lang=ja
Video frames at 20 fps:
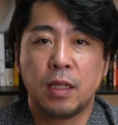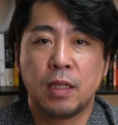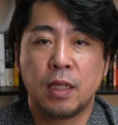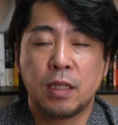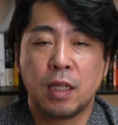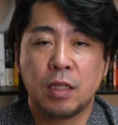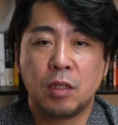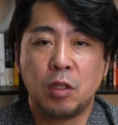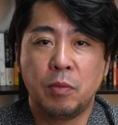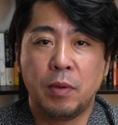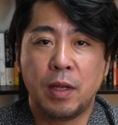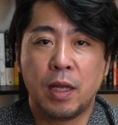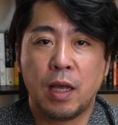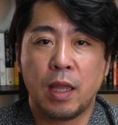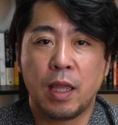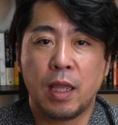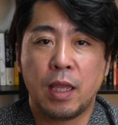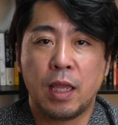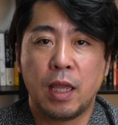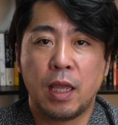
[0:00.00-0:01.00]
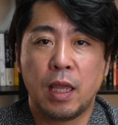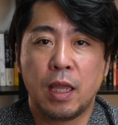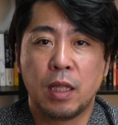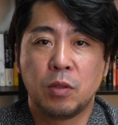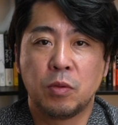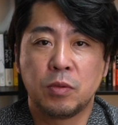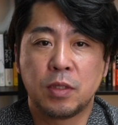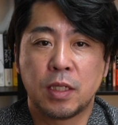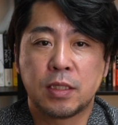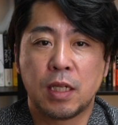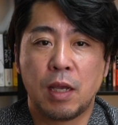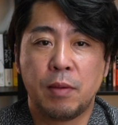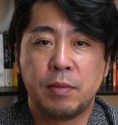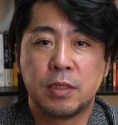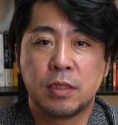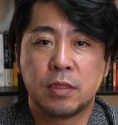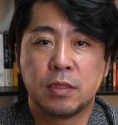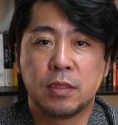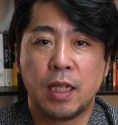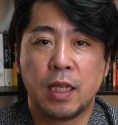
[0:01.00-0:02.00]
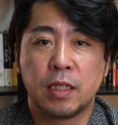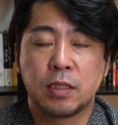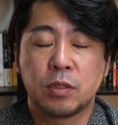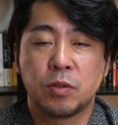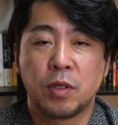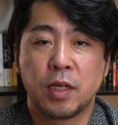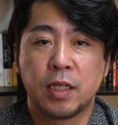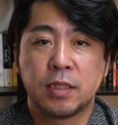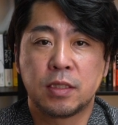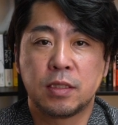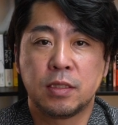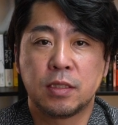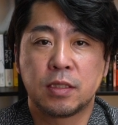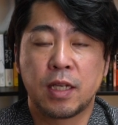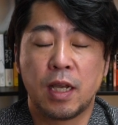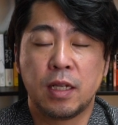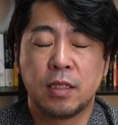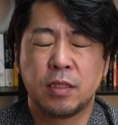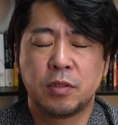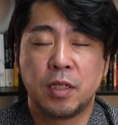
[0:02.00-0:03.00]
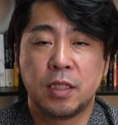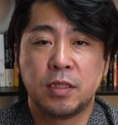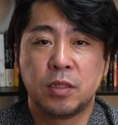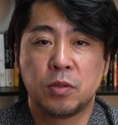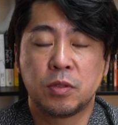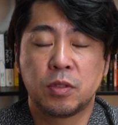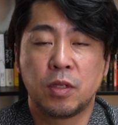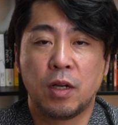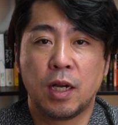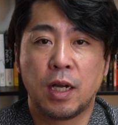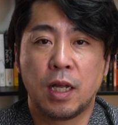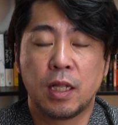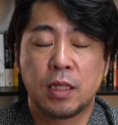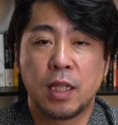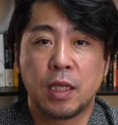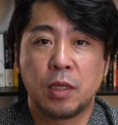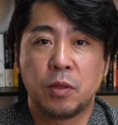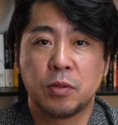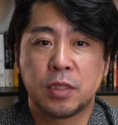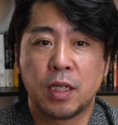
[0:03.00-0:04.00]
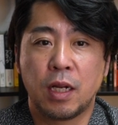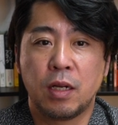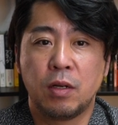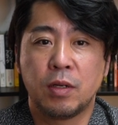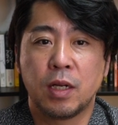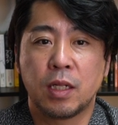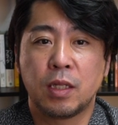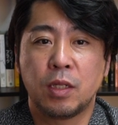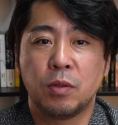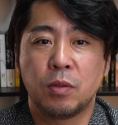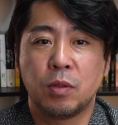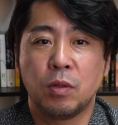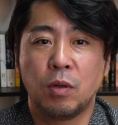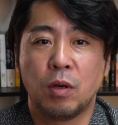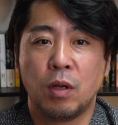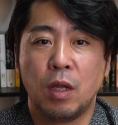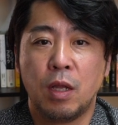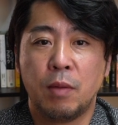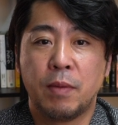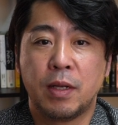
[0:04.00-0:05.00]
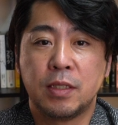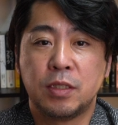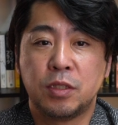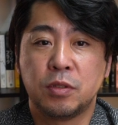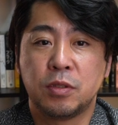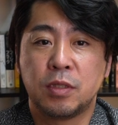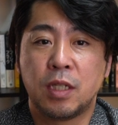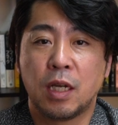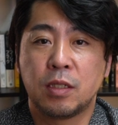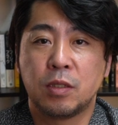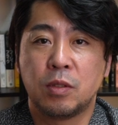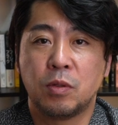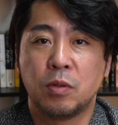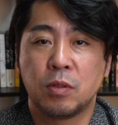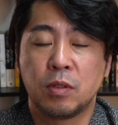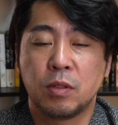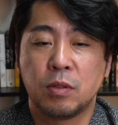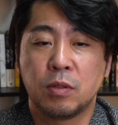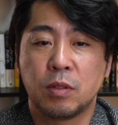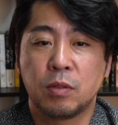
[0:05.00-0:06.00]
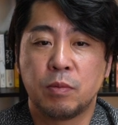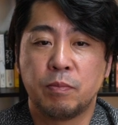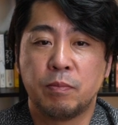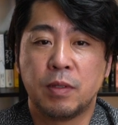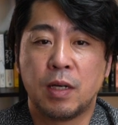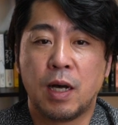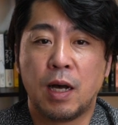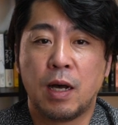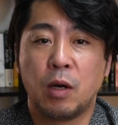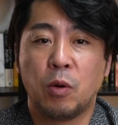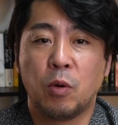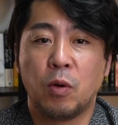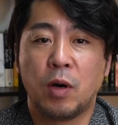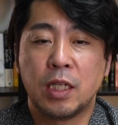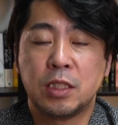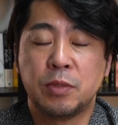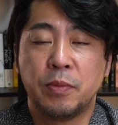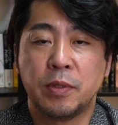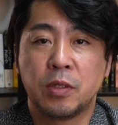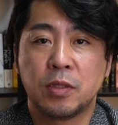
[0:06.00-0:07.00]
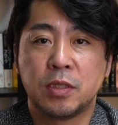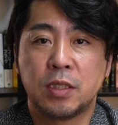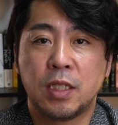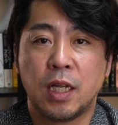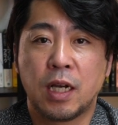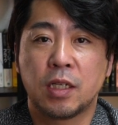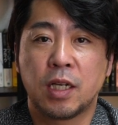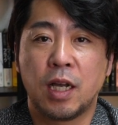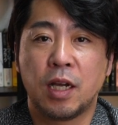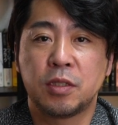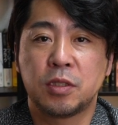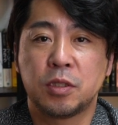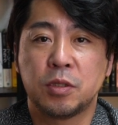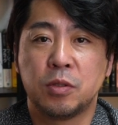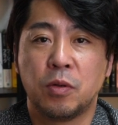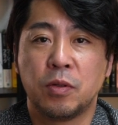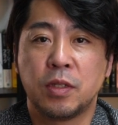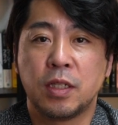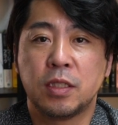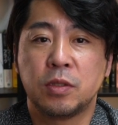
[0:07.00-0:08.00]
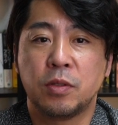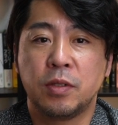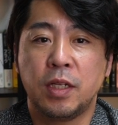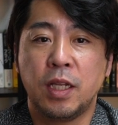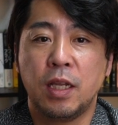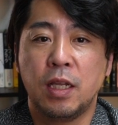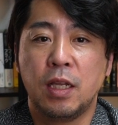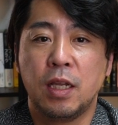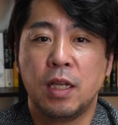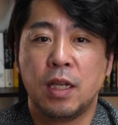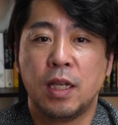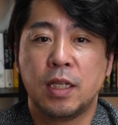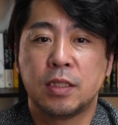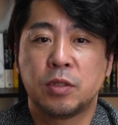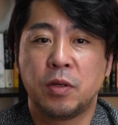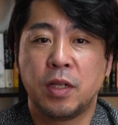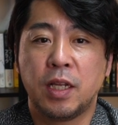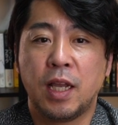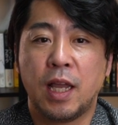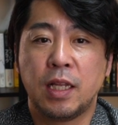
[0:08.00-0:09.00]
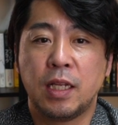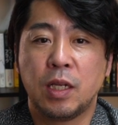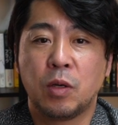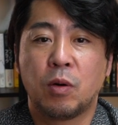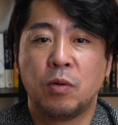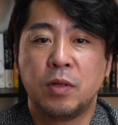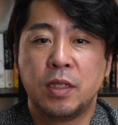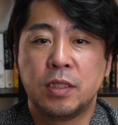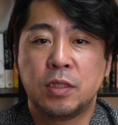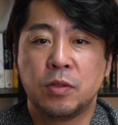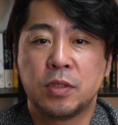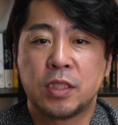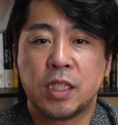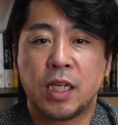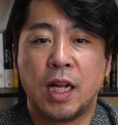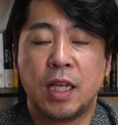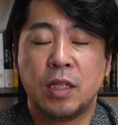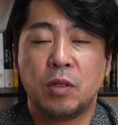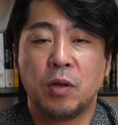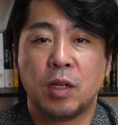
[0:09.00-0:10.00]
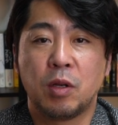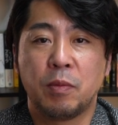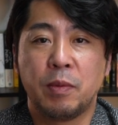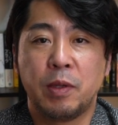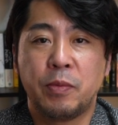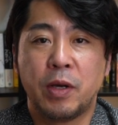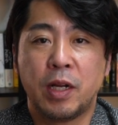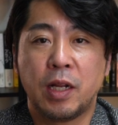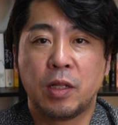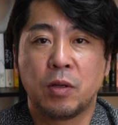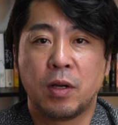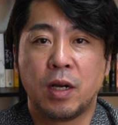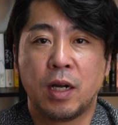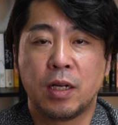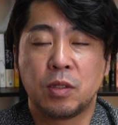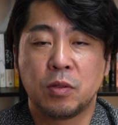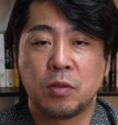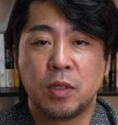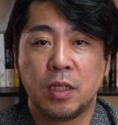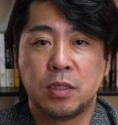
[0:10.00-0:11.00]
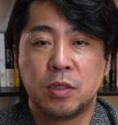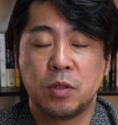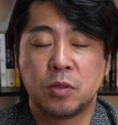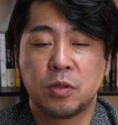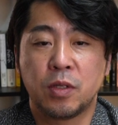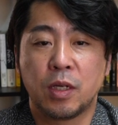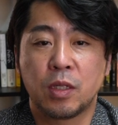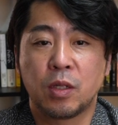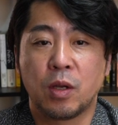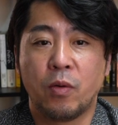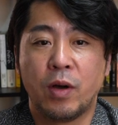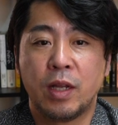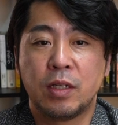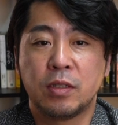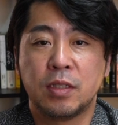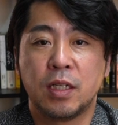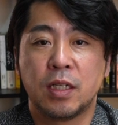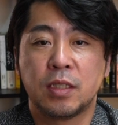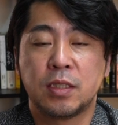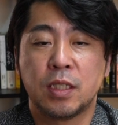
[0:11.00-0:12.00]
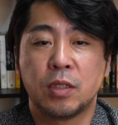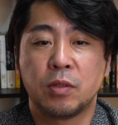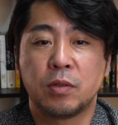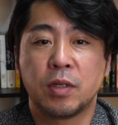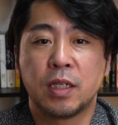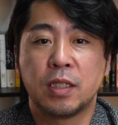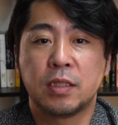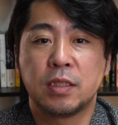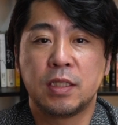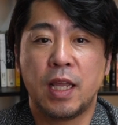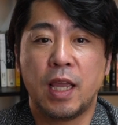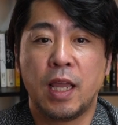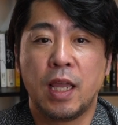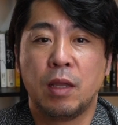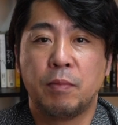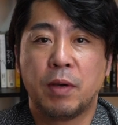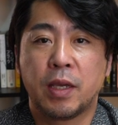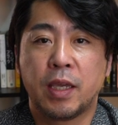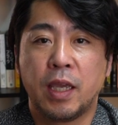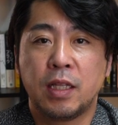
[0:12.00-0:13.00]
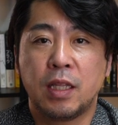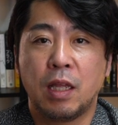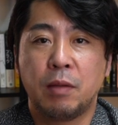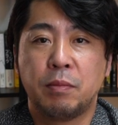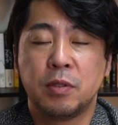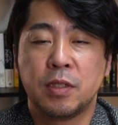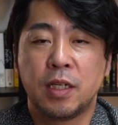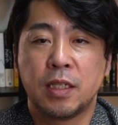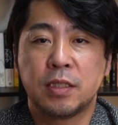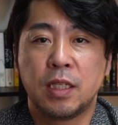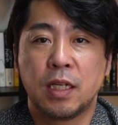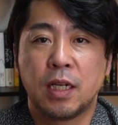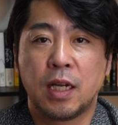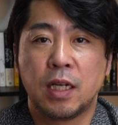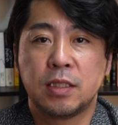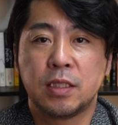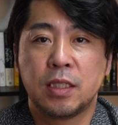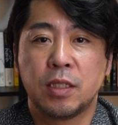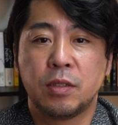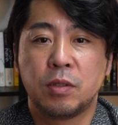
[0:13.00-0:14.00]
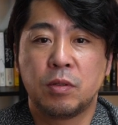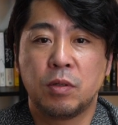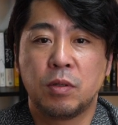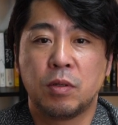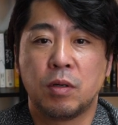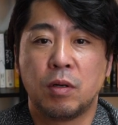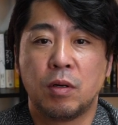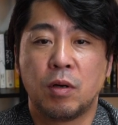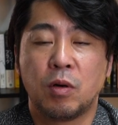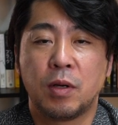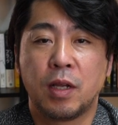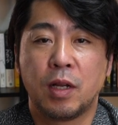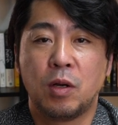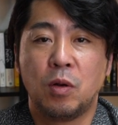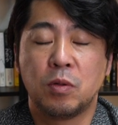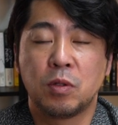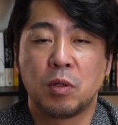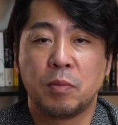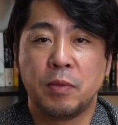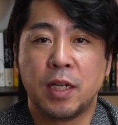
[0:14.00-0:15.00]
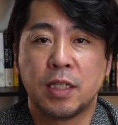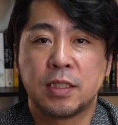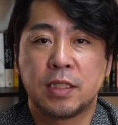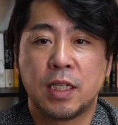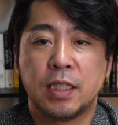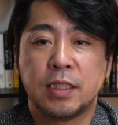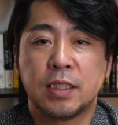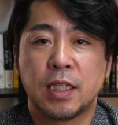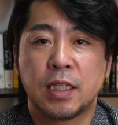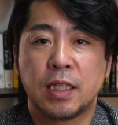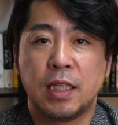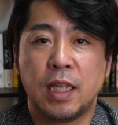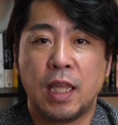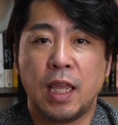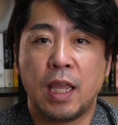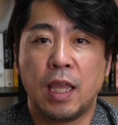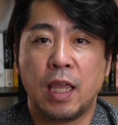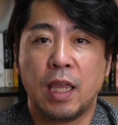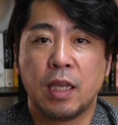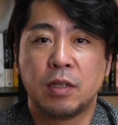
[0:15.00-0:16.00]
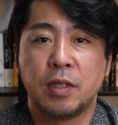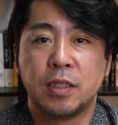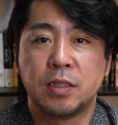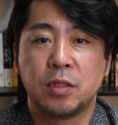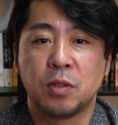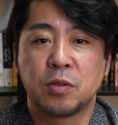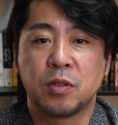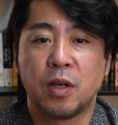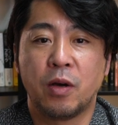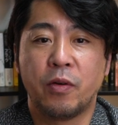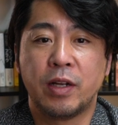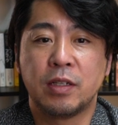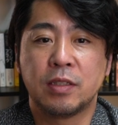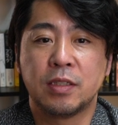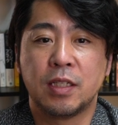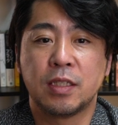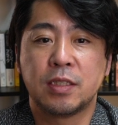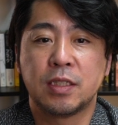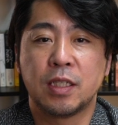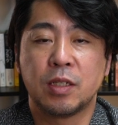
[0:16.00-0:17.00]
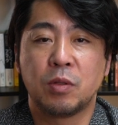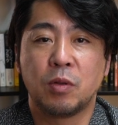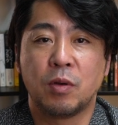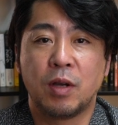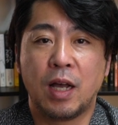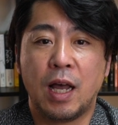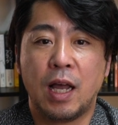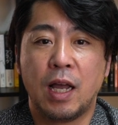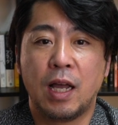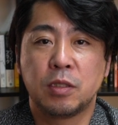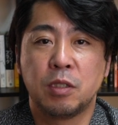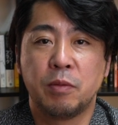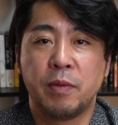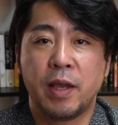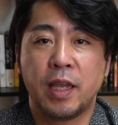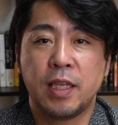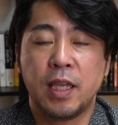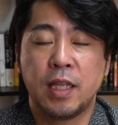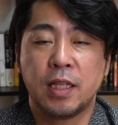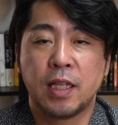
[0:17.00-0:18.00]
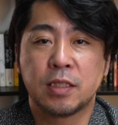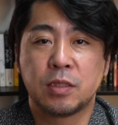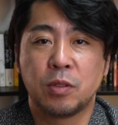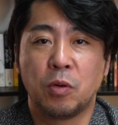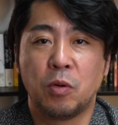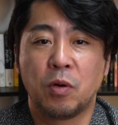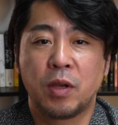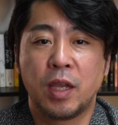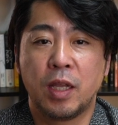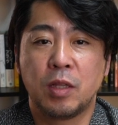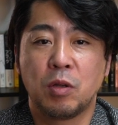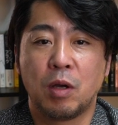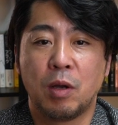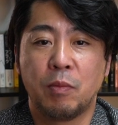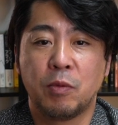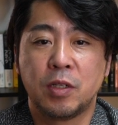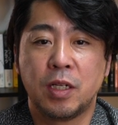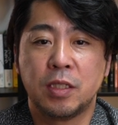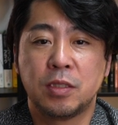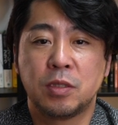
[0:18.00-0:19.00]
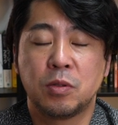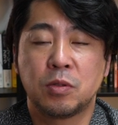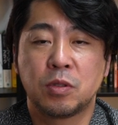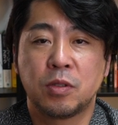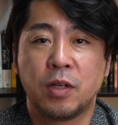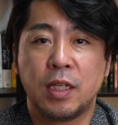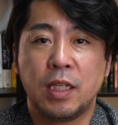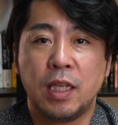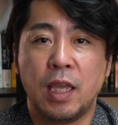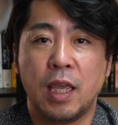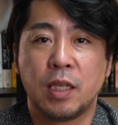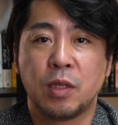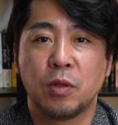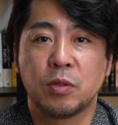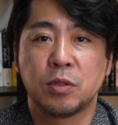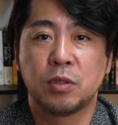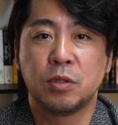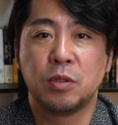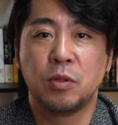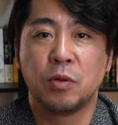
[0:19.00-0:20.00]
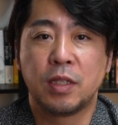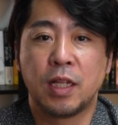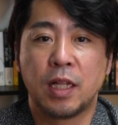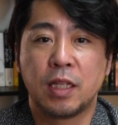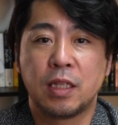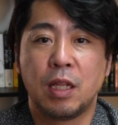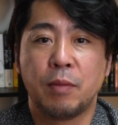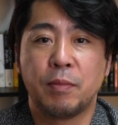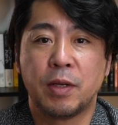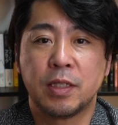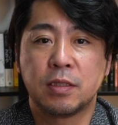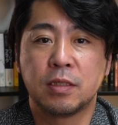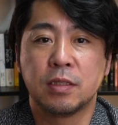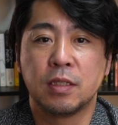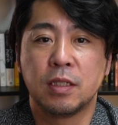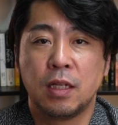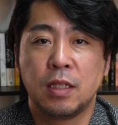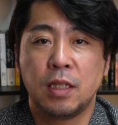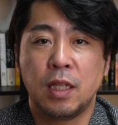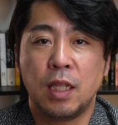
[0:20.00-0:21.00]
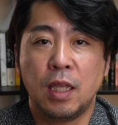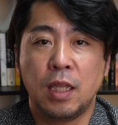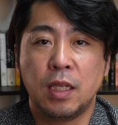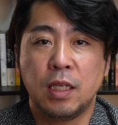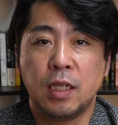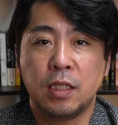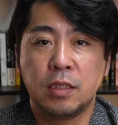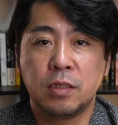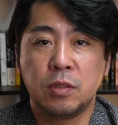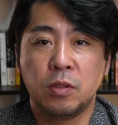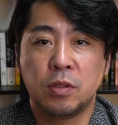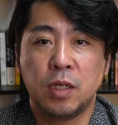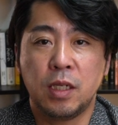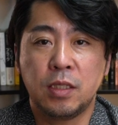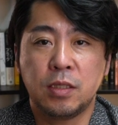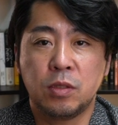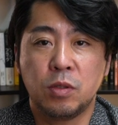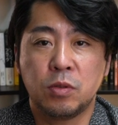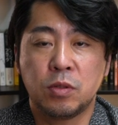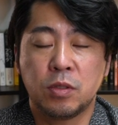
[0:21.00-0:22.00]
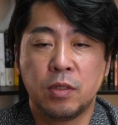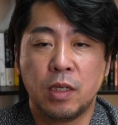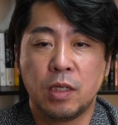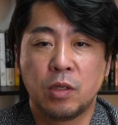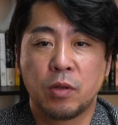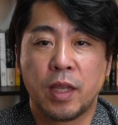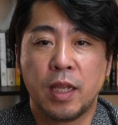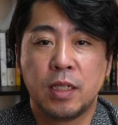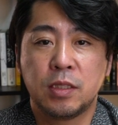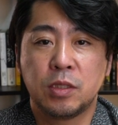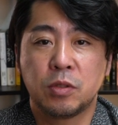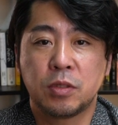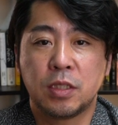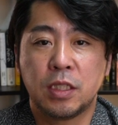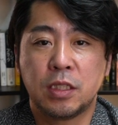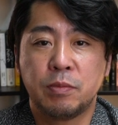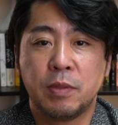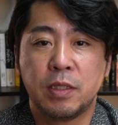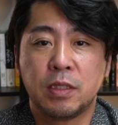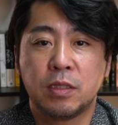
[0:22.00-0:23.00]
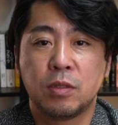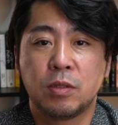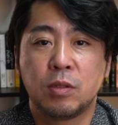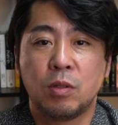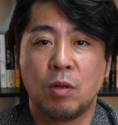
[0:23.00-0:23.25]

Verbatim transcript: で、例えば、えー、どんなサービスでそれが使い、クレジットスコアが適用されるかっていうと、まあ、住宅ローン、まあ、をはじめとした各種ローンですよね。で、それ以外に今月の支払いとかの未払いとかあるとクレジットスコアとか悪くなっちゃうとかですね、まあ、携帯分割で買っちゃうと、これローンとみなされちゃって、クレジットスコア悪くなっちゃうとか、車や家に対する保険とかもクレジットスコアに影響するようになってます。で、イギリスのクレジットスコアの現状を説明する